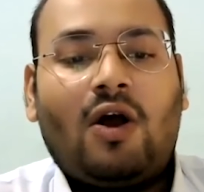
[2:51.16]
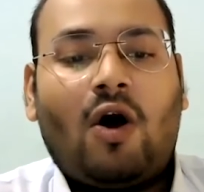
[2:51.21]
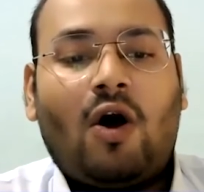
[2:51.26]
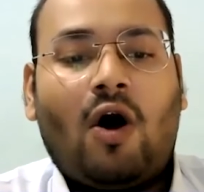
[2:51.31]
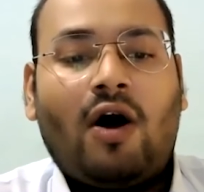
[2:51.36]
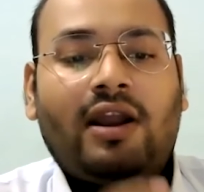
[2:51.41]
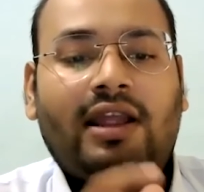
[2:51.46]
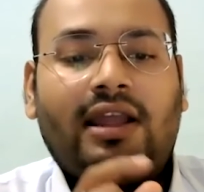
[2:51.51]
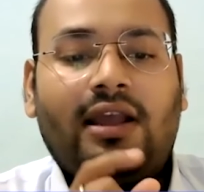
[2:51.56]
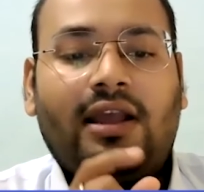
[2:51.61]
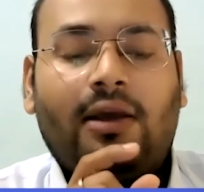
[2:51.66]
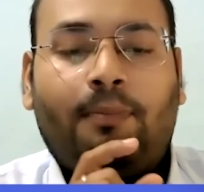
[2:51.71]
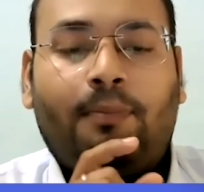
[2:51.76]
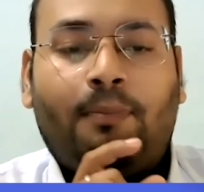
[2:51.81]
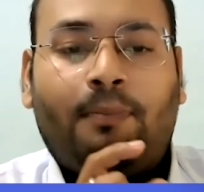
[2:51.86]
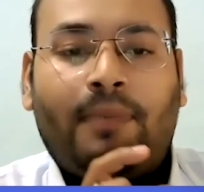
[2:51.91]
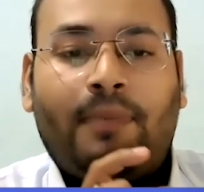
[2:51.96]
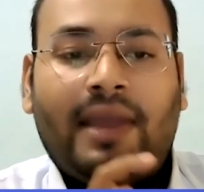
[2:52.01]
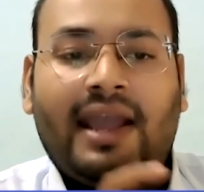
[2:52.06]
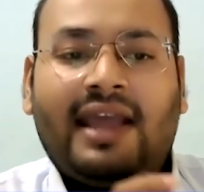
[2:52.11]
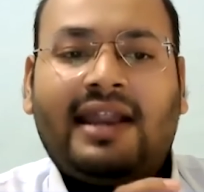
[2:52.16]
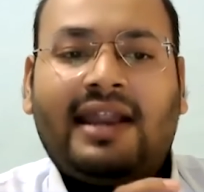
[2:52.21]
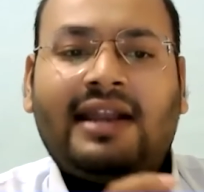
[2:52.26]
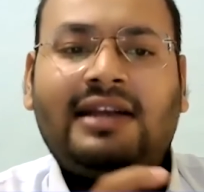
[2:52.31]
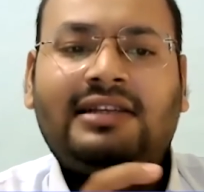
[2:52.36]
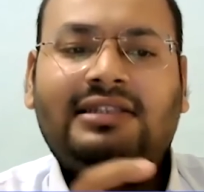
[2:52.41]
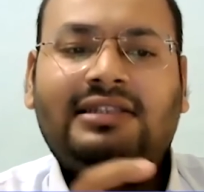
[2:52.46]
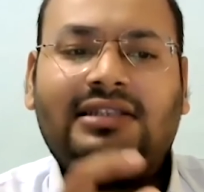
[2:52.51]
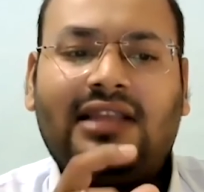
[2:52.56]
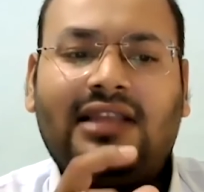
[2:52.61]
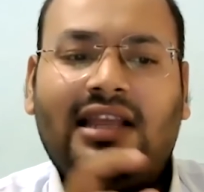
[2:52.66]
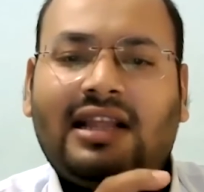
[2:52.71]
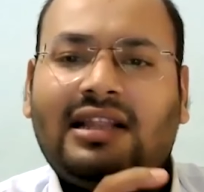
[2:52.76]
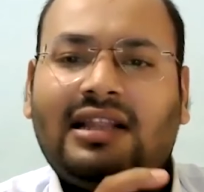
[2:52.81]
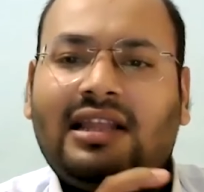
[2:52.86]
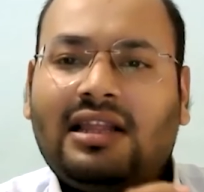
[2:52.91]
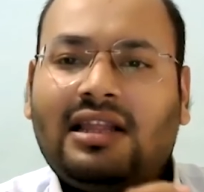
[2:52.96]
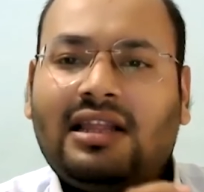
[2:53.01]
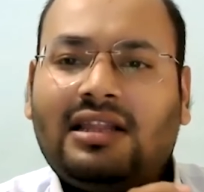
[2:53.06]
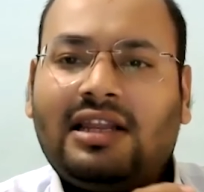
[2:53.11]
और पेरेंट्स धीरे
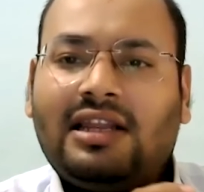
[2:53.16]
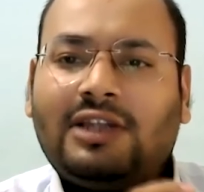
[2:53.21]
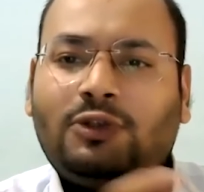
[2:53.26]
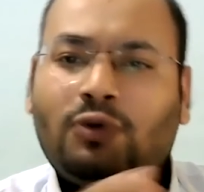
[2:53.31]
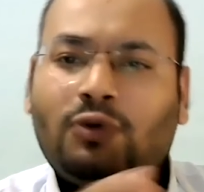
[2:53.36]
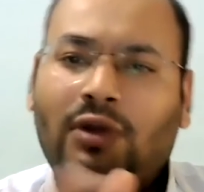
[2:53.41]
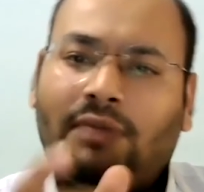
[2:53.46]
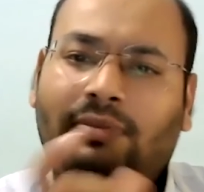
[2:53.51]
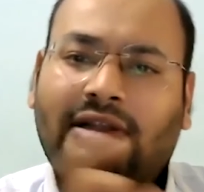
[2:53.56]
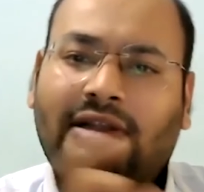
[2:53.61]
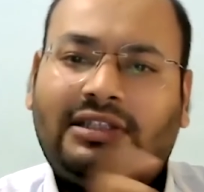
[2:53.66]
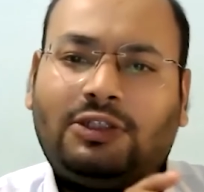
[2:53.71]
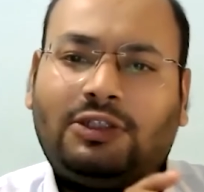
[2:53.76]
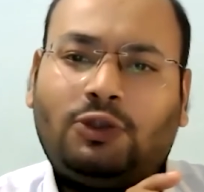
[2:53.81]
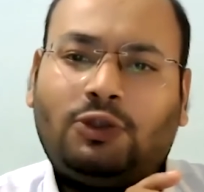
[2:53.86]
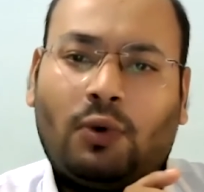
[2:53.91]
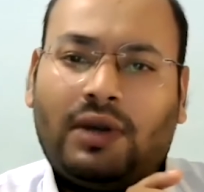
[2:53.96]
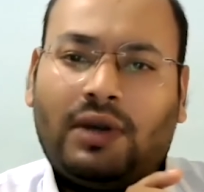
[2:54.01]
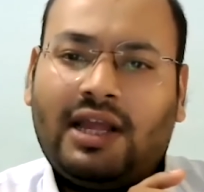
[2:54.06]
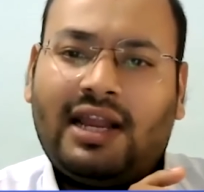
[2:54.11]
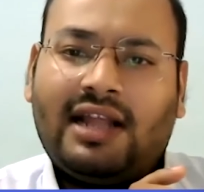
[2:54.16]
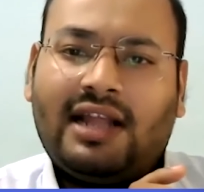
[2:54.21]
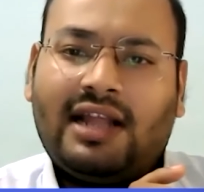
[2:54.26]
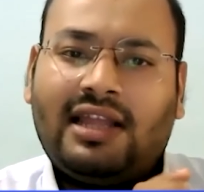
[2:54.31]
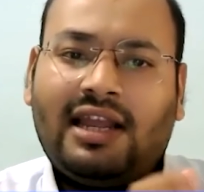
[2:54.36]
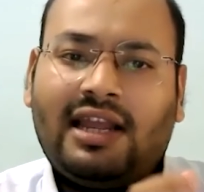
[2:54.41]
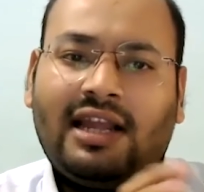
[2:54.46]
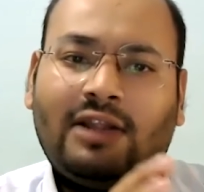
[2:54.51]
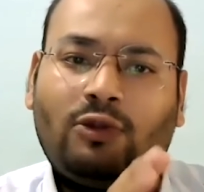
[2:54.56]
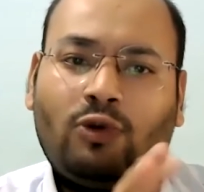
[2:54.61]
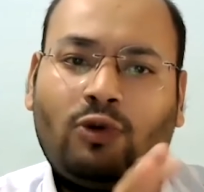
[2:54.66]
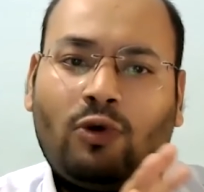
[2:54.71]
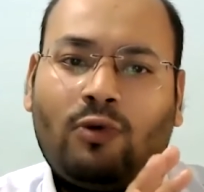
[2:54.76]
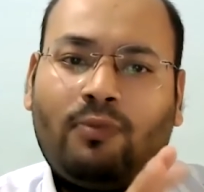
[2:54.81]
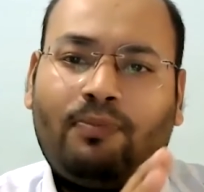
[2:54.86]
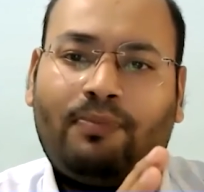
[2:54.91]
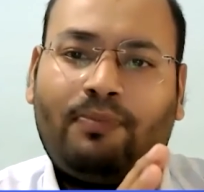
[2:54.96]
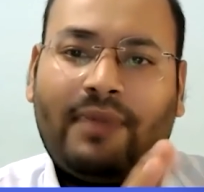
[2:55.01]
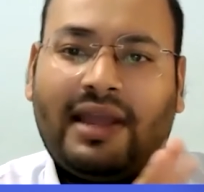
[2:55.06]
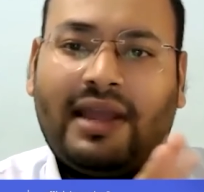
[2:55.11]
धीरे धीरे चूंकि बच्चे छोटे रहते हैं तो
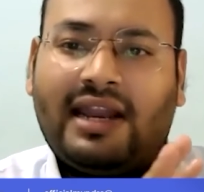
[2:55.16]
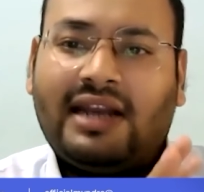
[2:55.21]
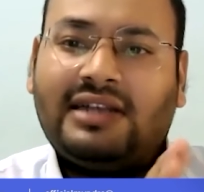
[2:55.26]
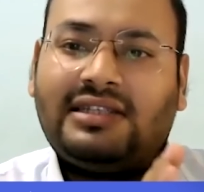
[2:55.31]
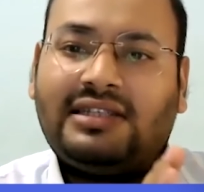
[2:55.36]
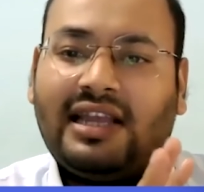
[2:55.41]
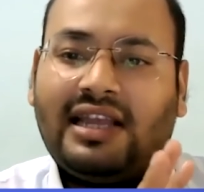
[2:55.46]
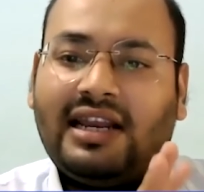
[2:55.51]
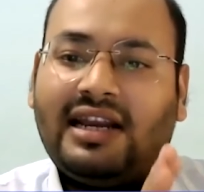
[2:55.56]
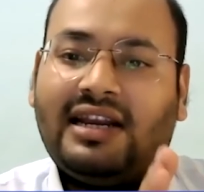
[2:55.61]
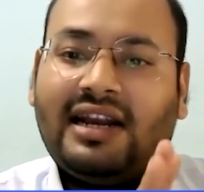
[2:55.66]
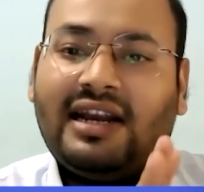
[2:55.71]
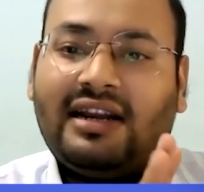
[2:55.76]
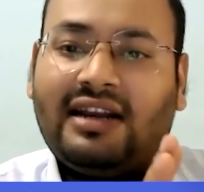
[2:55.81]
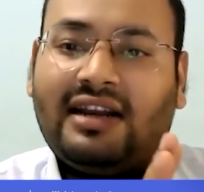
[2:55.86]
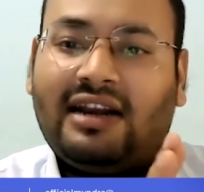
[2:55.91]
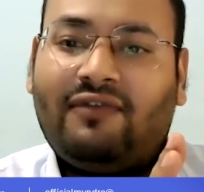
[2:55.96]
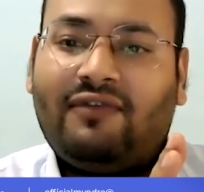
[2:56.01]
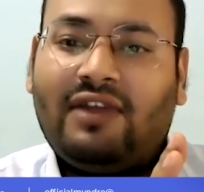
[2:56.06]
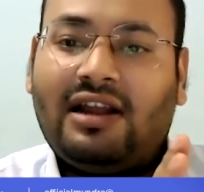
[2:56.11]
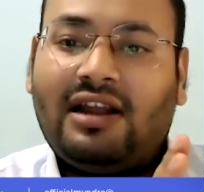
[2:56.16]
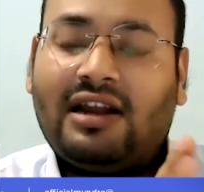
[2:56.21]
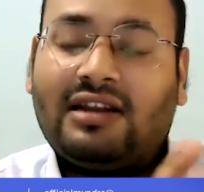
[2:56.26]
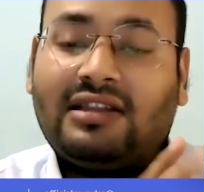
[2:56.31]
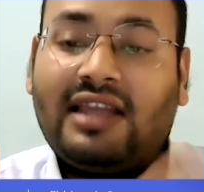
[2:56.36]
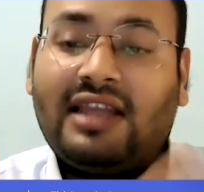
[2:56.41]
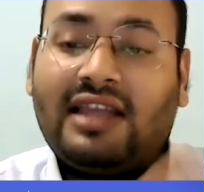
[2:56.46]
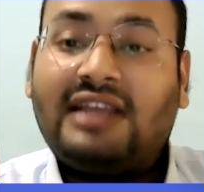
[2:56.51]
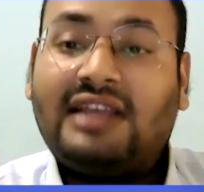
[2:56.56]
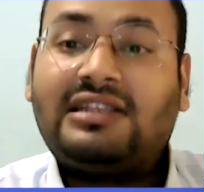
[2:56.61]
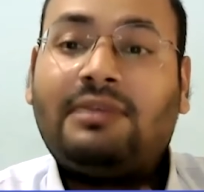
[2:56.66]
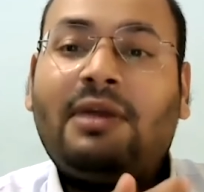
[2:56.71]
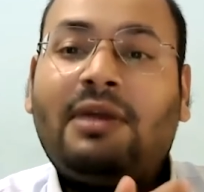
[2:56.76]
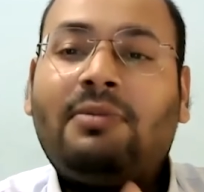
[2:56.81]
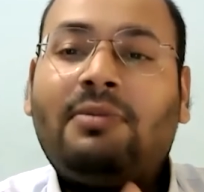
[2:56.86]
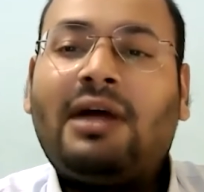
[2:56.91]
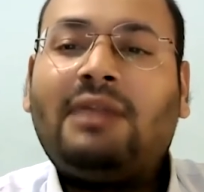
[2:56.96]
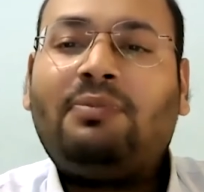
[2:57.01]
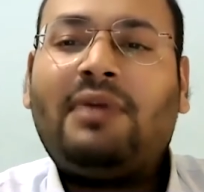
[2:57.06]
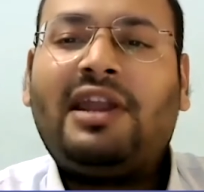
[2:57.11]
पेरेंट्स इरिटेटेड फील करते हैं एक समय के
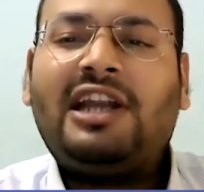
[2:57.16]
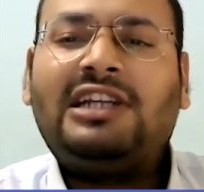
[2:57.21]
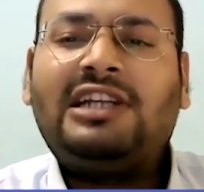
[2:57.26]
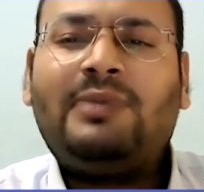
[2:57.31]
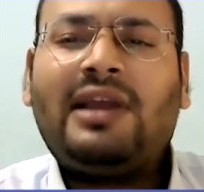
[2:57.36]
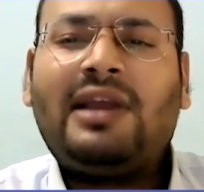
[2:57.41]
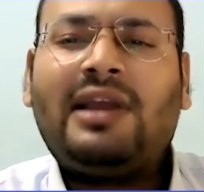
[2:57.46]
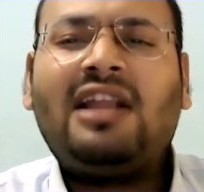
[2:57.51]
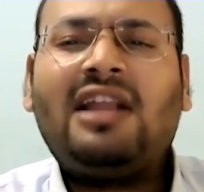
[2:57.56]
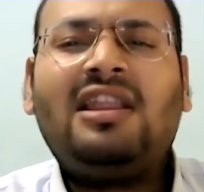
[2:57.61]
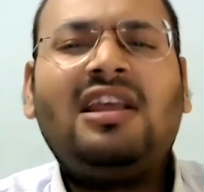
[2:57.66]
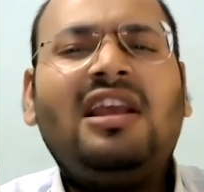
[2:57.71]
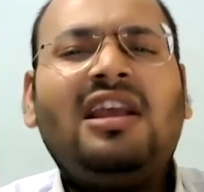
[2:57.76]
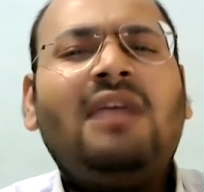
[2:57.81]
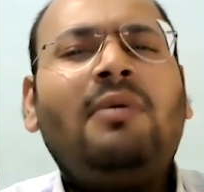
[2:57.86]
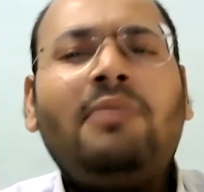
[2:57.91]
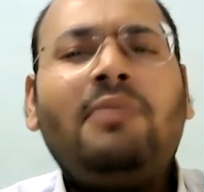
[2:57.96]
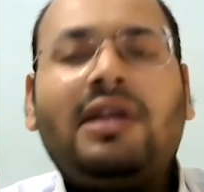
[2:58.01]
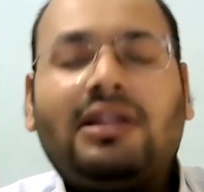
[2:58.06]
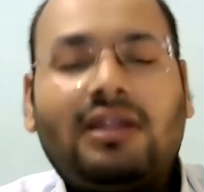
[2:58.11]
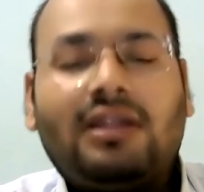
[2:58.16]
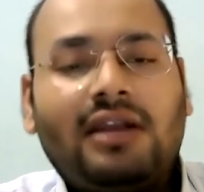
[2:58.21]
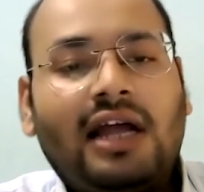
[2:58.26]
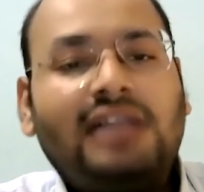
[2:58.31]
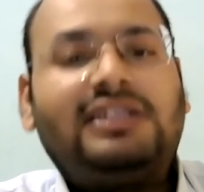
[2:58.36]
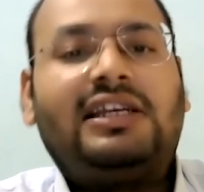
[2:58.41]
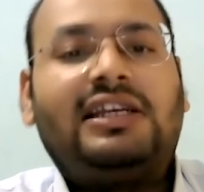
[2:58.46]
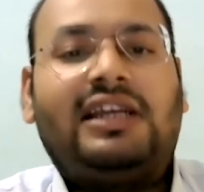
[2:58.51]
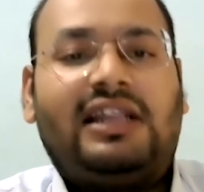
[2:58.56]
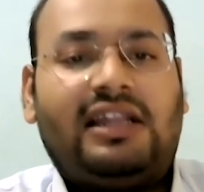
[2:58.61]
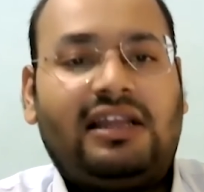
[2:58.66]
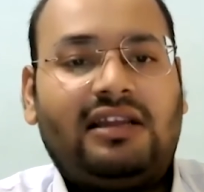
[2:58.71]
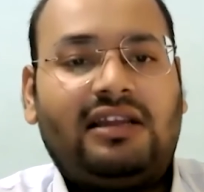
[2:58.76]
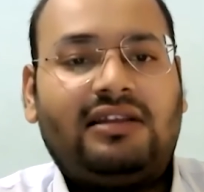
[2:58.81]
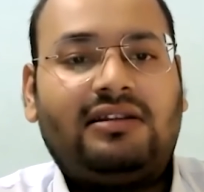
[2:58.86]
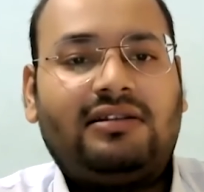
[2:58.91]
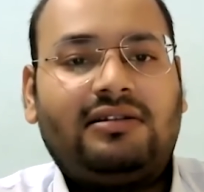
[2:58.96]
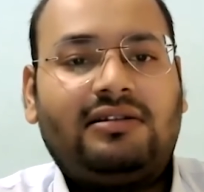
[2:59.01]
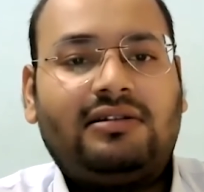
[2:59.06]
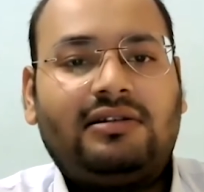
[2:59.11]
बाद पेरेंट्स भी कहते हैं कि अब हम कितना झेलें
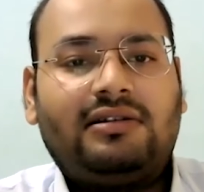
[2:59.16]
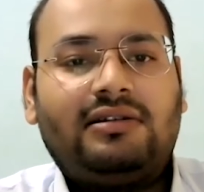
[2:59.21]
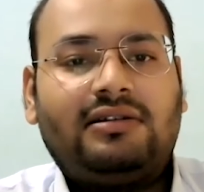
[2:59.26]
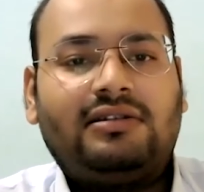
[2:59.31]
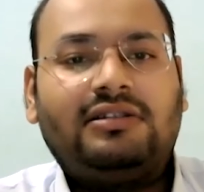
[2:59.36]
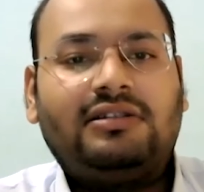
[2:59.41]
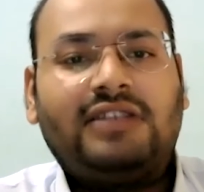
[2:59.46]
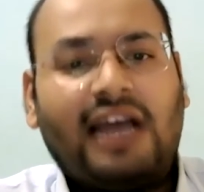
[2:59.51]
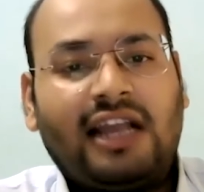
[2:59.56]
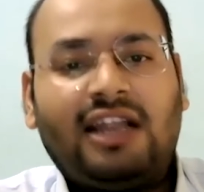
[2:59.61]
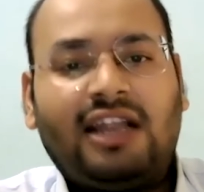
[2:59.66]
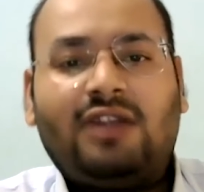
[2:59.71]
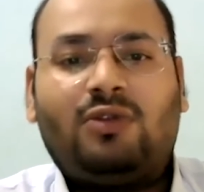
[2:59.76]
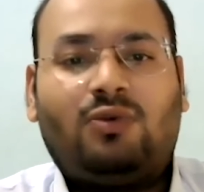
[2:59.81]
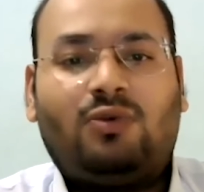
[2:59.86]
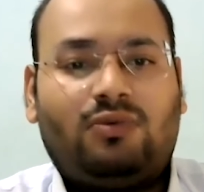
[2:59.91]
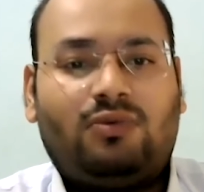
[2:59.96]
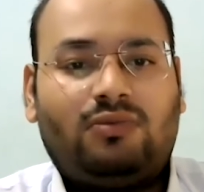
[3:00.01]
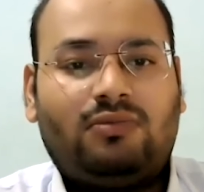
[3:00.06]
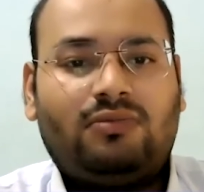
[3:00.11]
जाने दो